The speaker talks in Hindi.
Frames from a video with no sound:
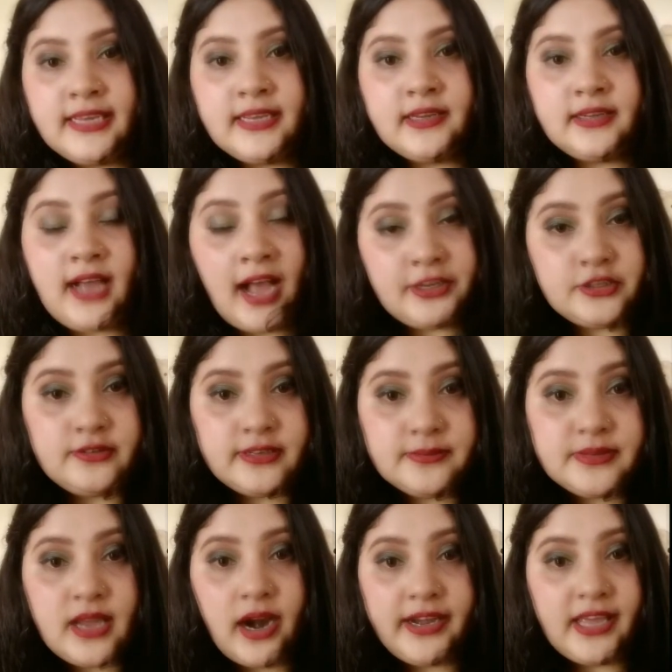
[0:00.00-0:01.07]
ये
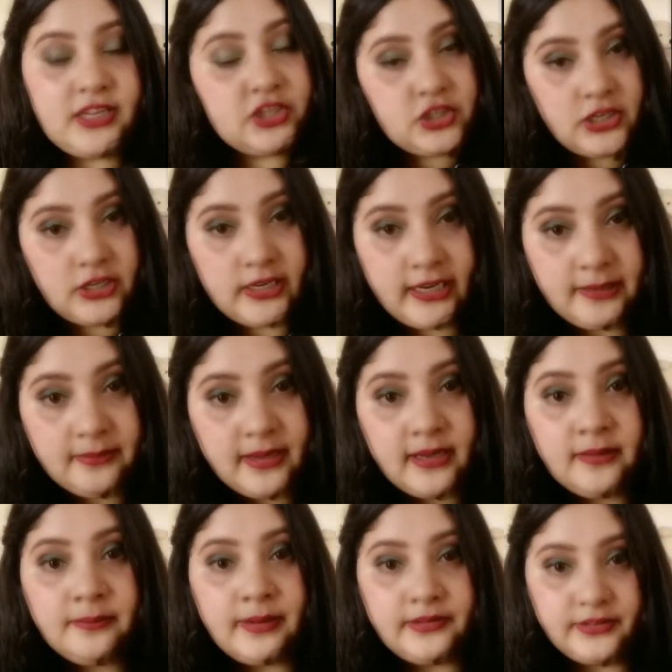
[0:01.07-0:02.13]
कांजीवरम साड़ियां ये चेन्नई
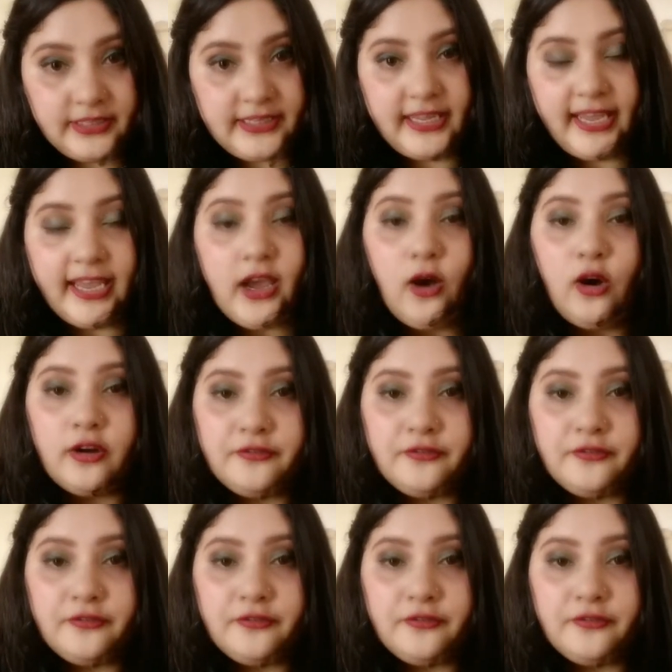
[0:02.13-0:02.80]
में बनती हैं